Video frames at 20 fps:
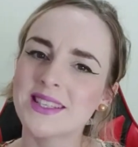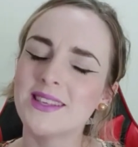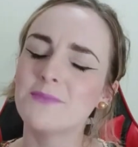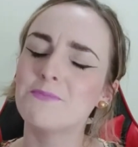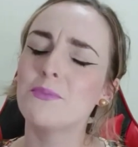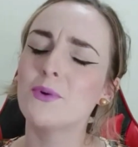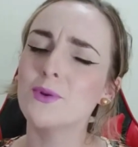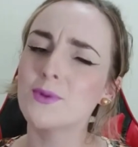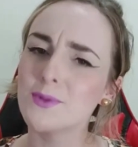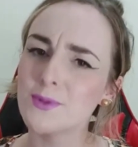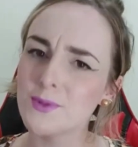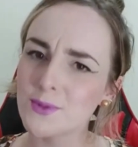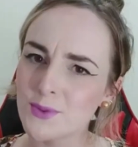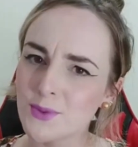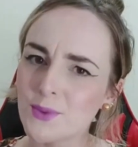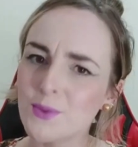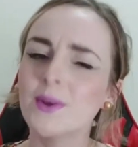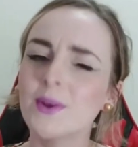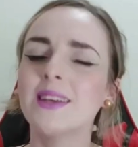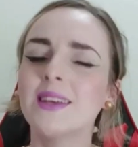que
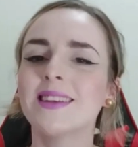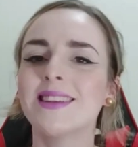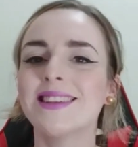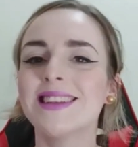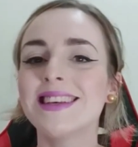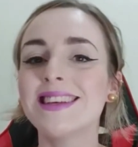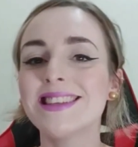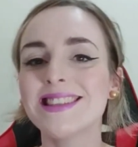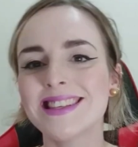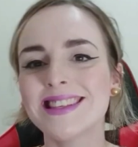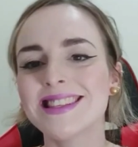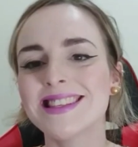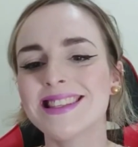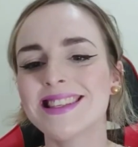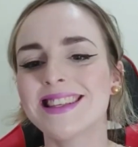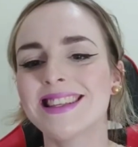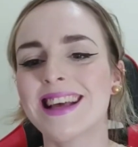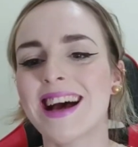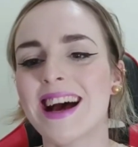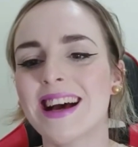possuem
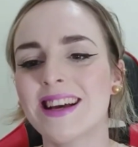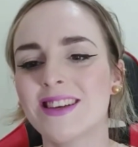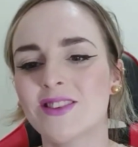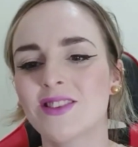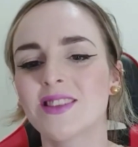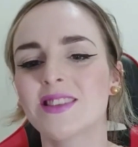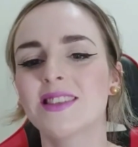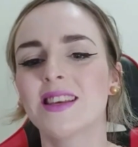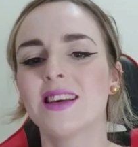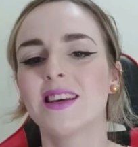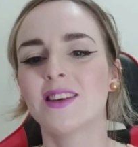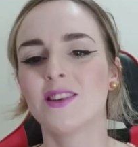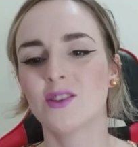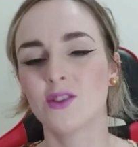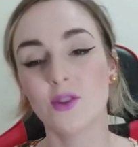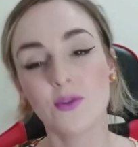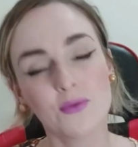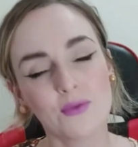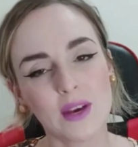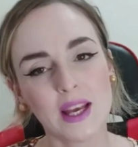necessidades
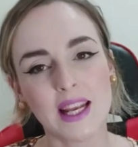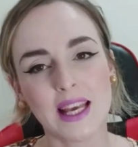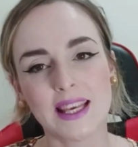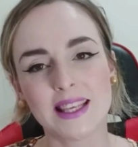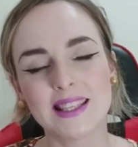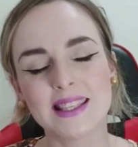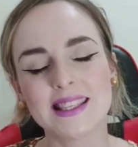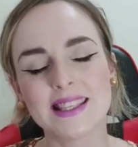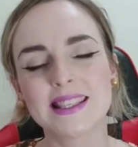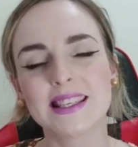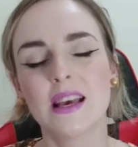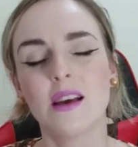diferentes,